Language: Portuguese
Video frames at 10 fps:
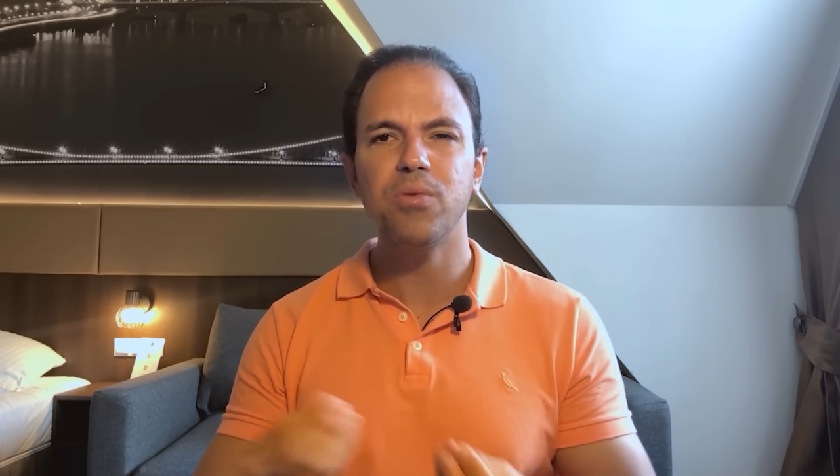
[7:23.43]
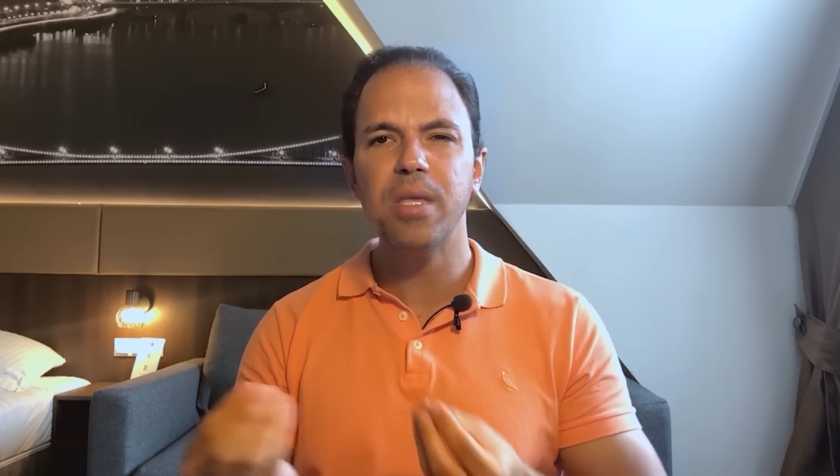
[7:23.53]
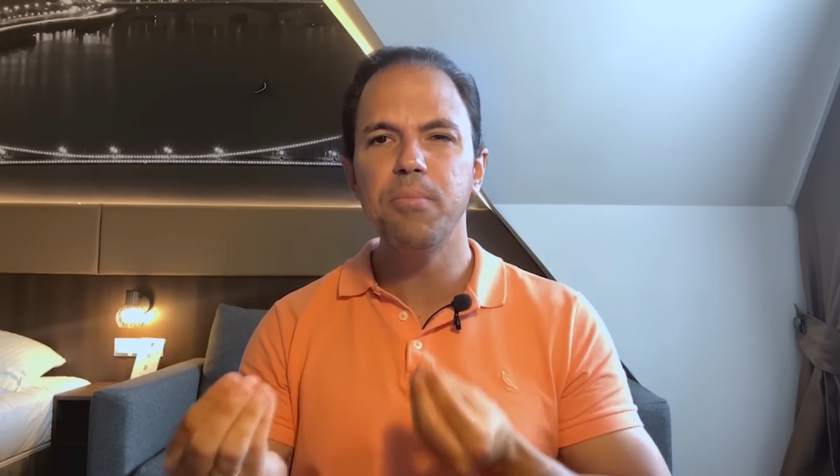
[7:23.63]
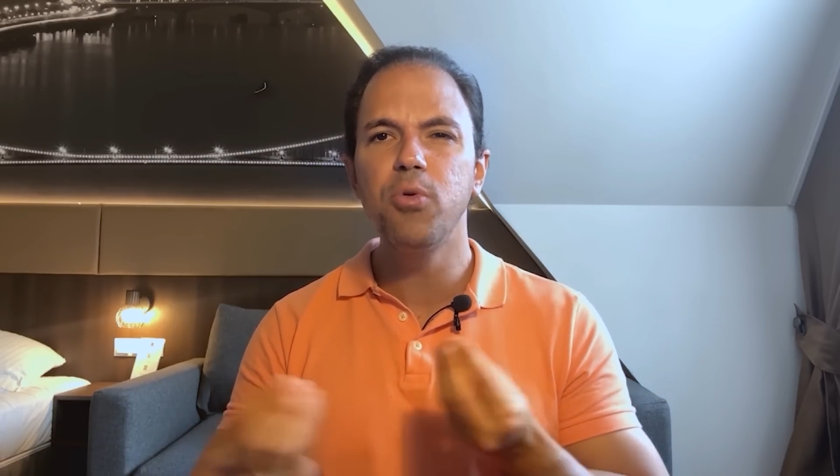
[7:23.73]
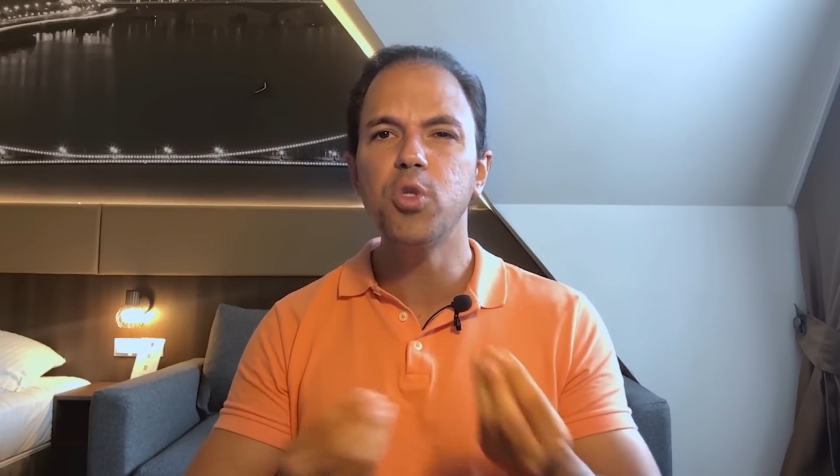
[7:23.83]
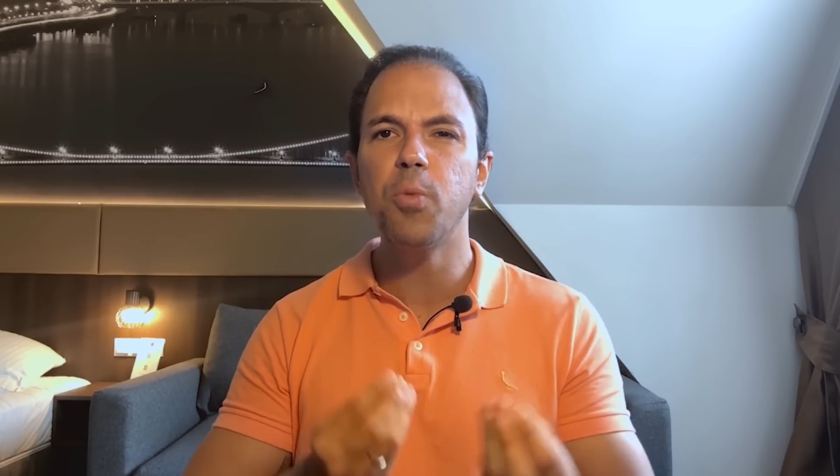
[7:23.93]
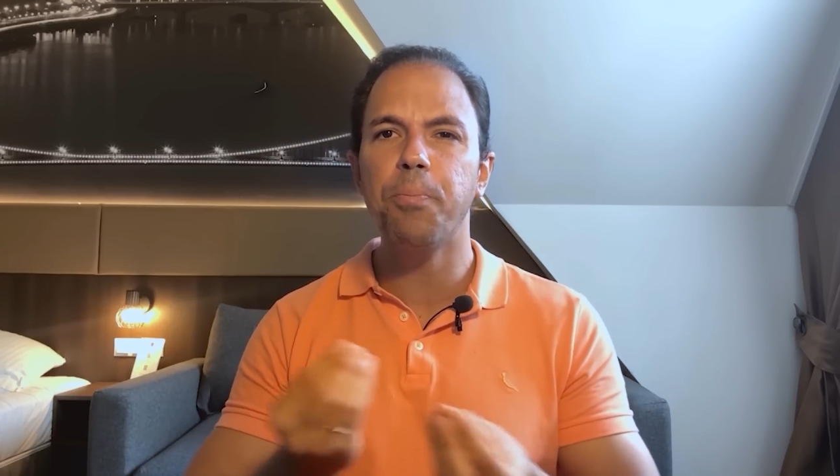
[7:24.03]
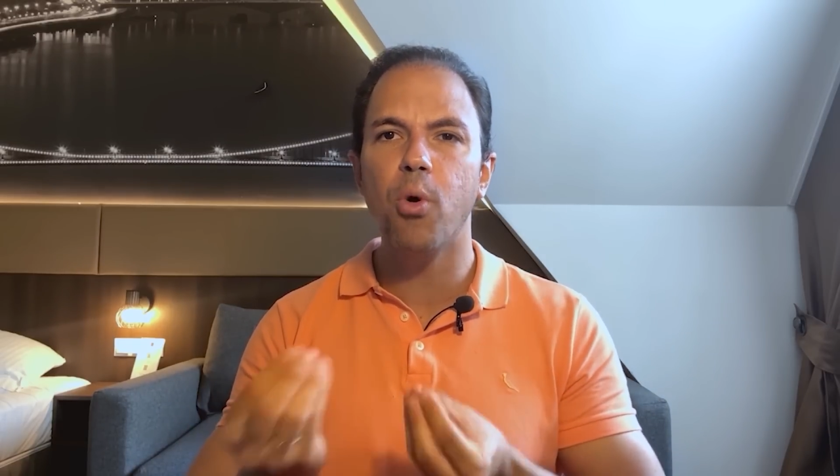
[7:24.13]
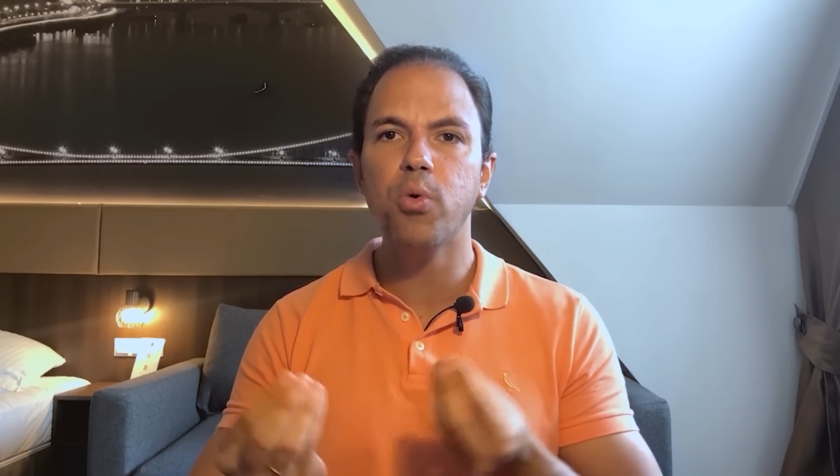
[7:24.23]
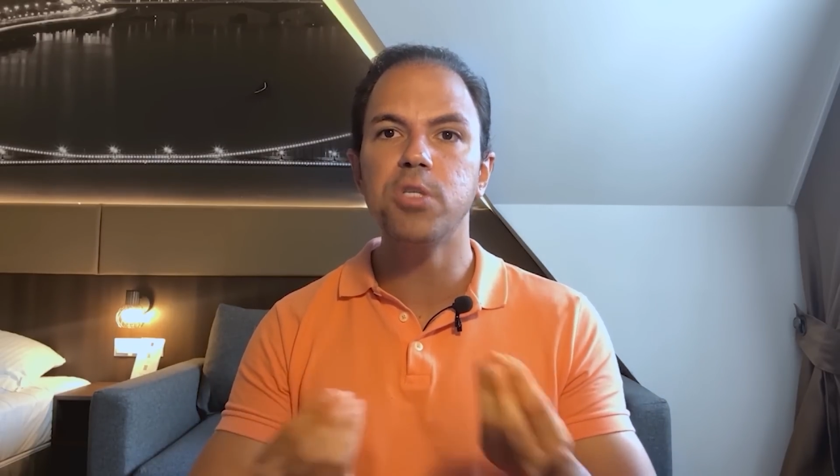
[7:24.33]
Então, tem muito
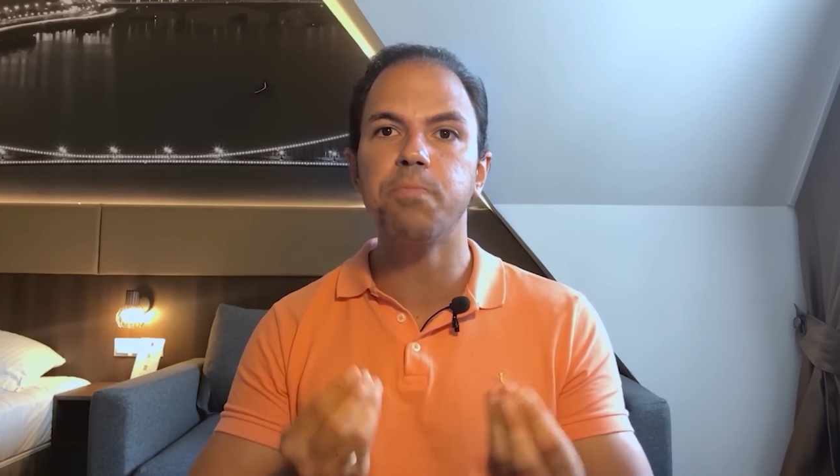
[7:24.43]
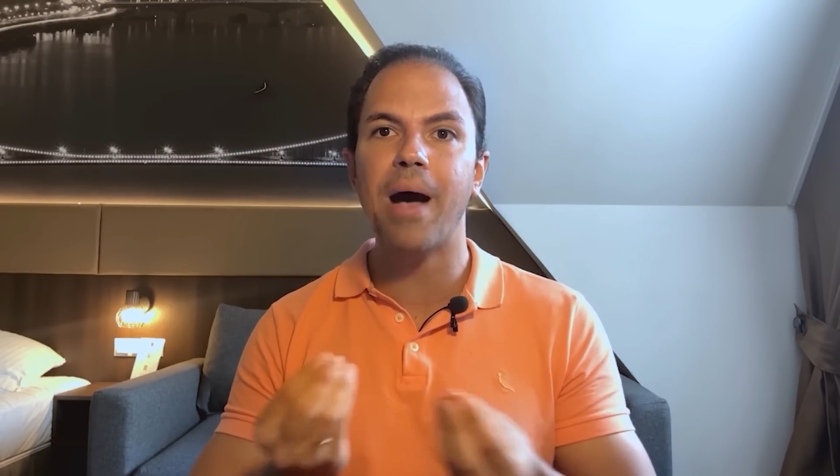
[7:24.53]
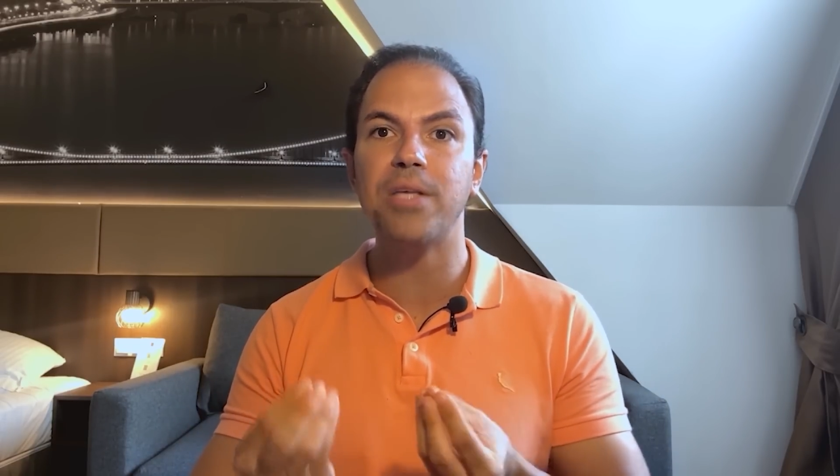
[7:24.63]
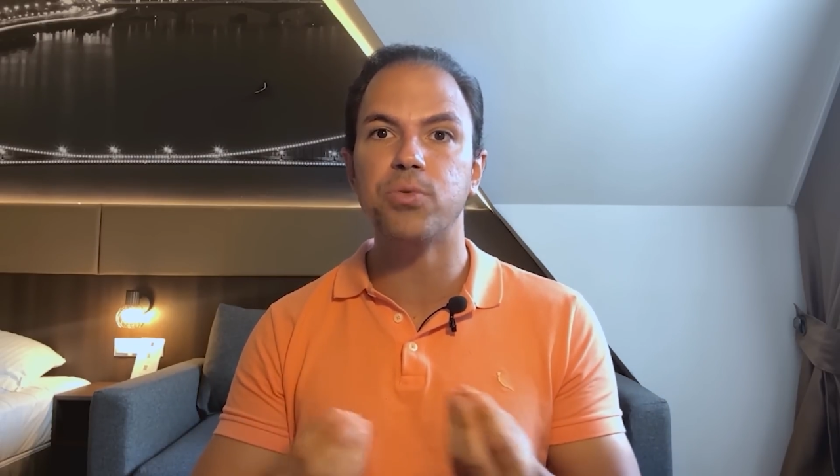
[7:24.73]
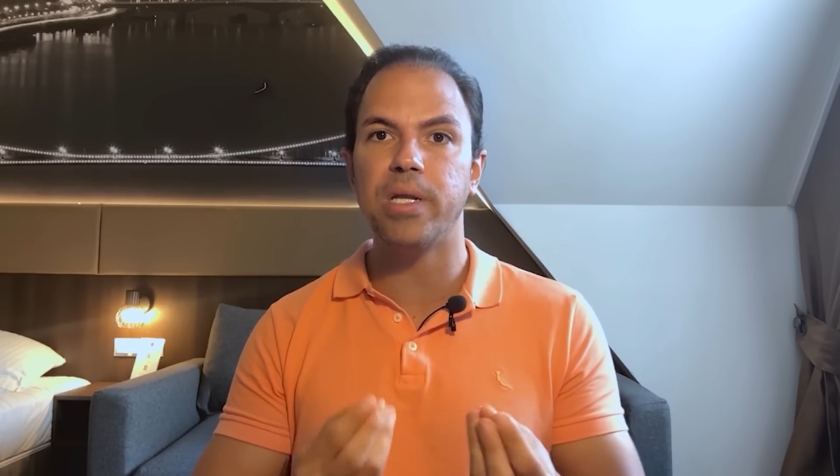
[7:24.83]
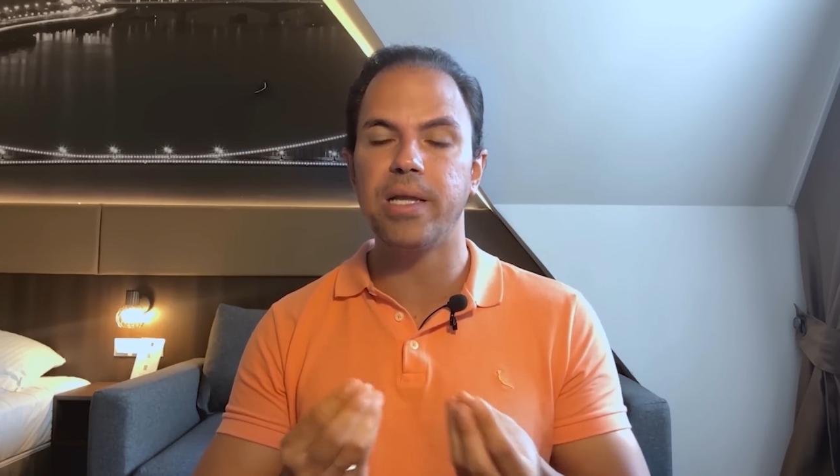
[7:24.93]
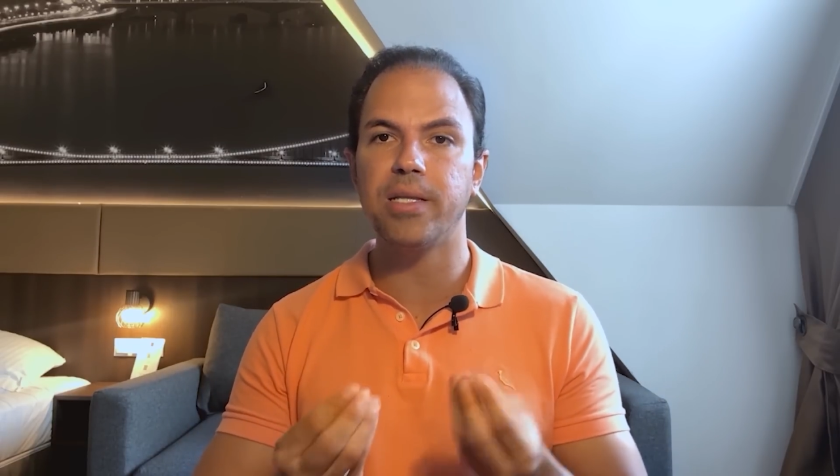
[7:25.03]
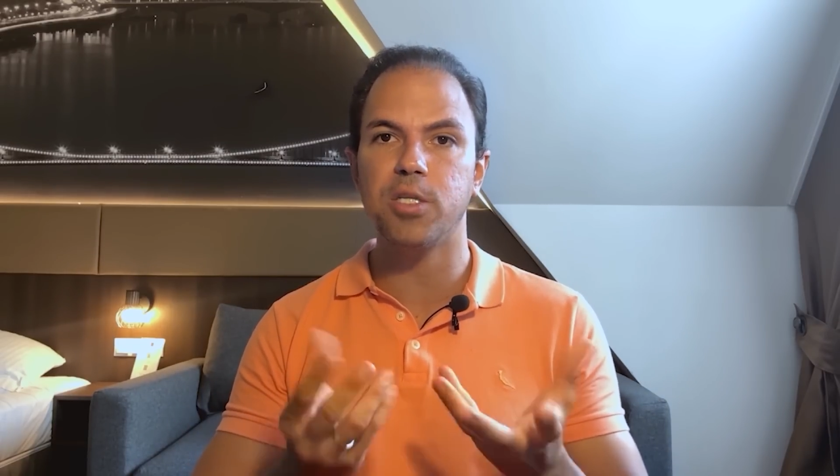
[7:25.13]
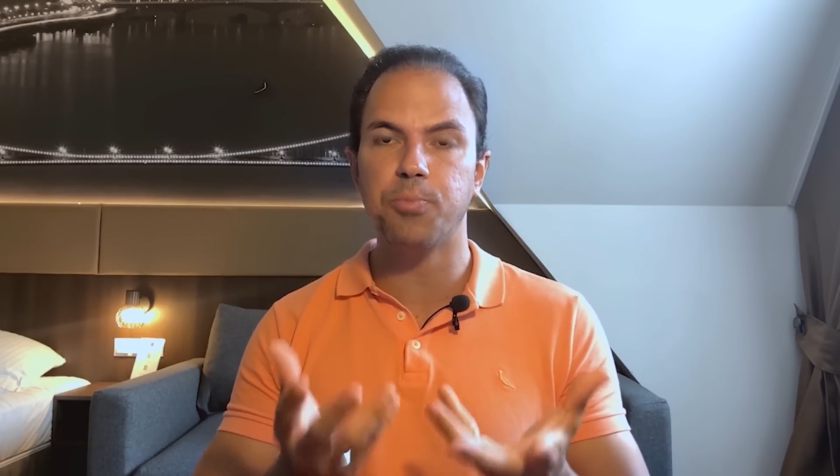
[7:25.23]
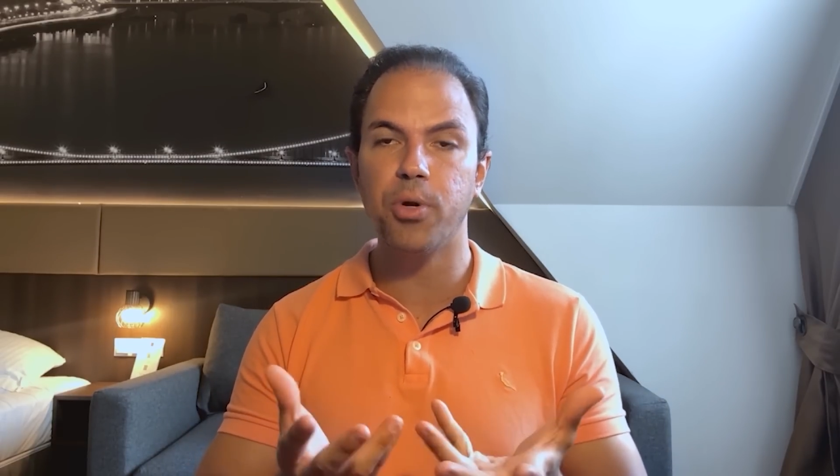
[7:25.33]
pouco espaço ali
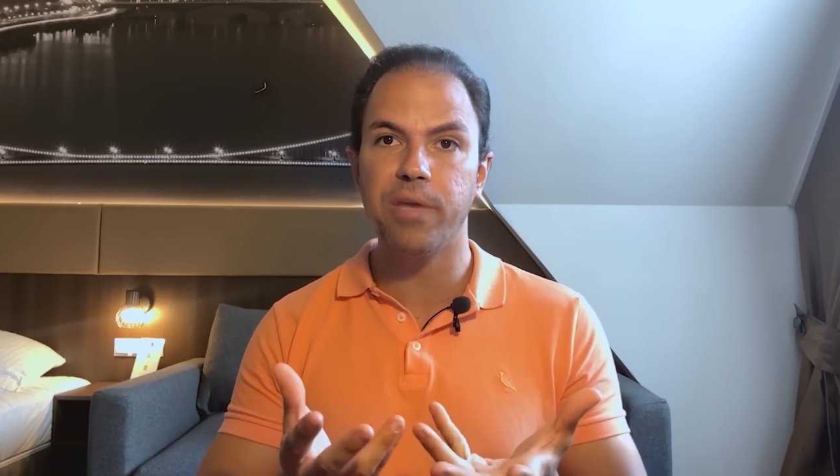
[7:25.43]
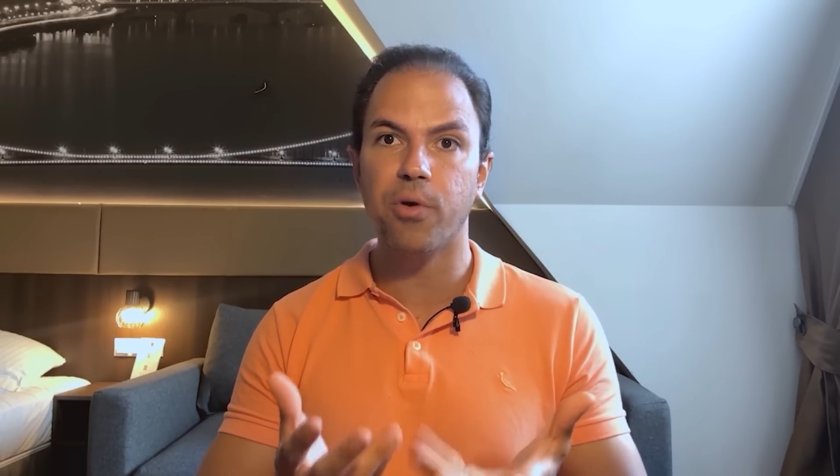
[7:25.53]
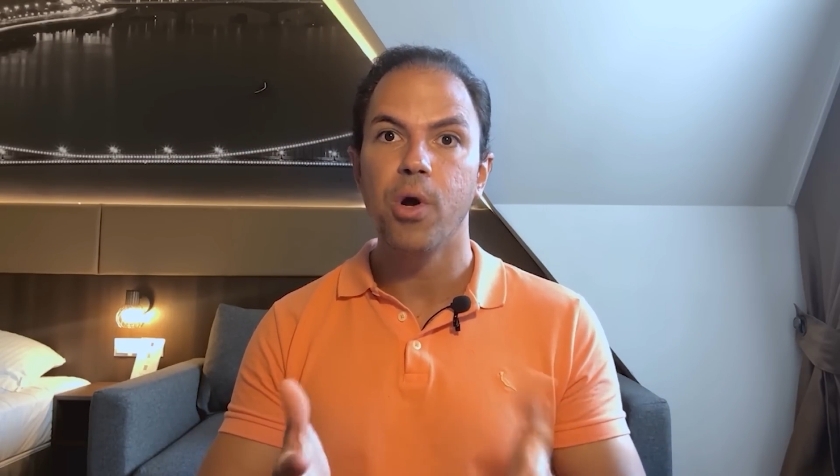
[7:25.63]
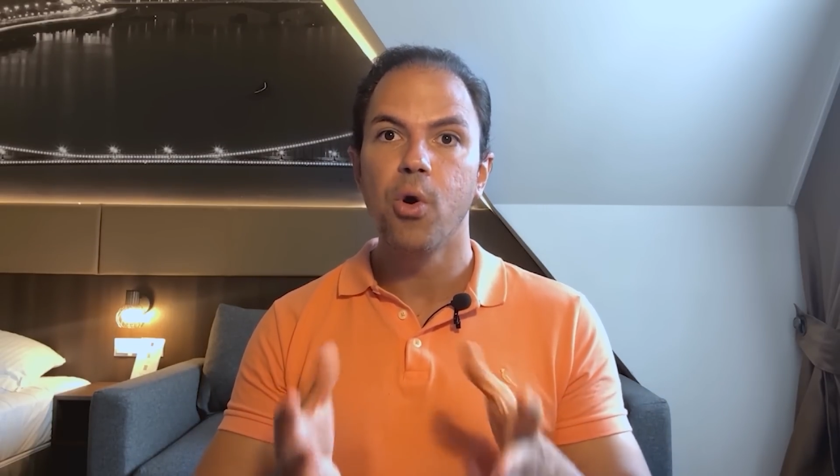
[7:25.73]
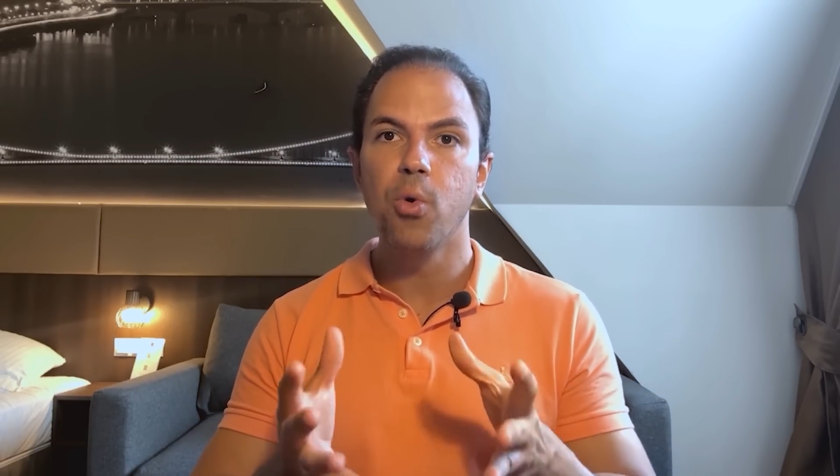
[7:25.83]
ainda disponível,